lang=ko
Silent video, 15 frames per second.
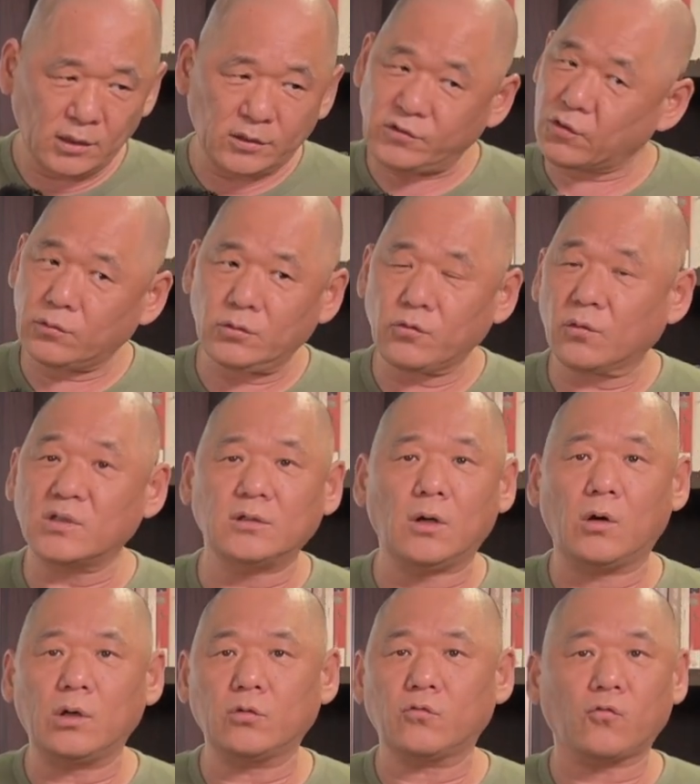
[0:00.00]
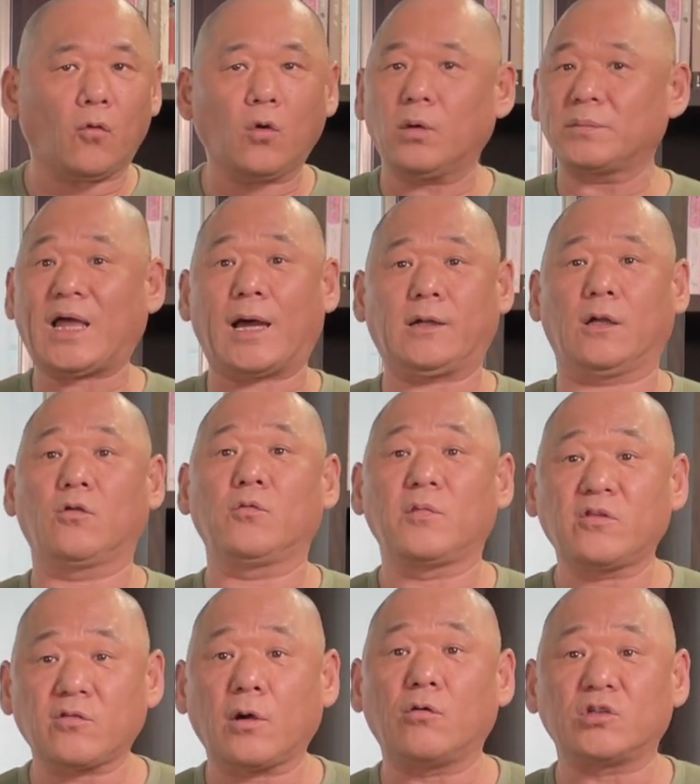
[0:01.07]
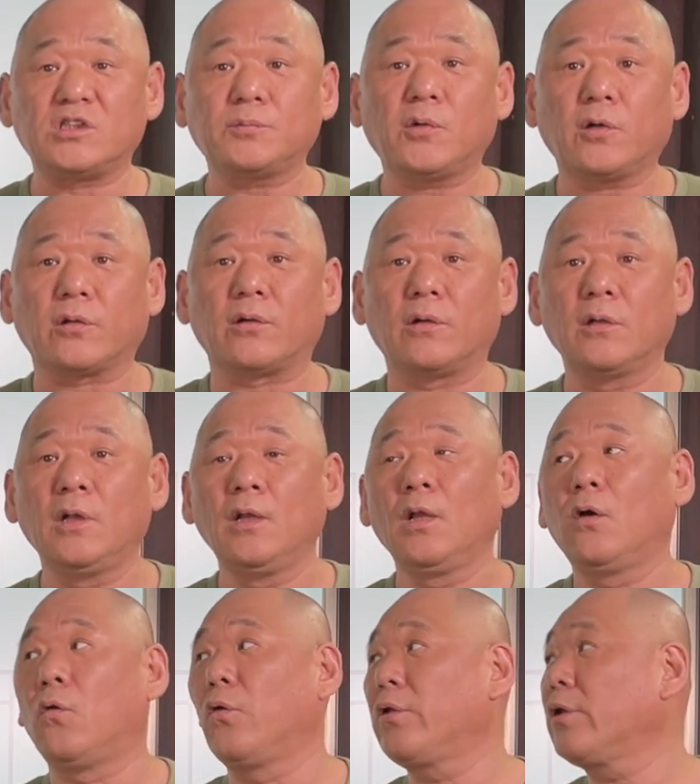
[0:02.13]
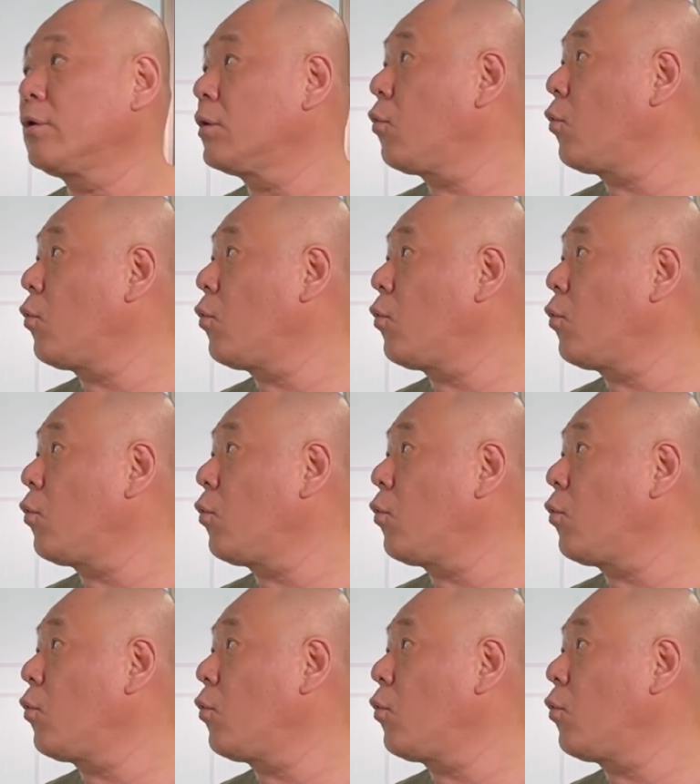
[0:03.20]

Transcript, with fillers: 저는 좀 그거하고 조금 다르게 좀 해석하고 싶어요. 오히려 이거는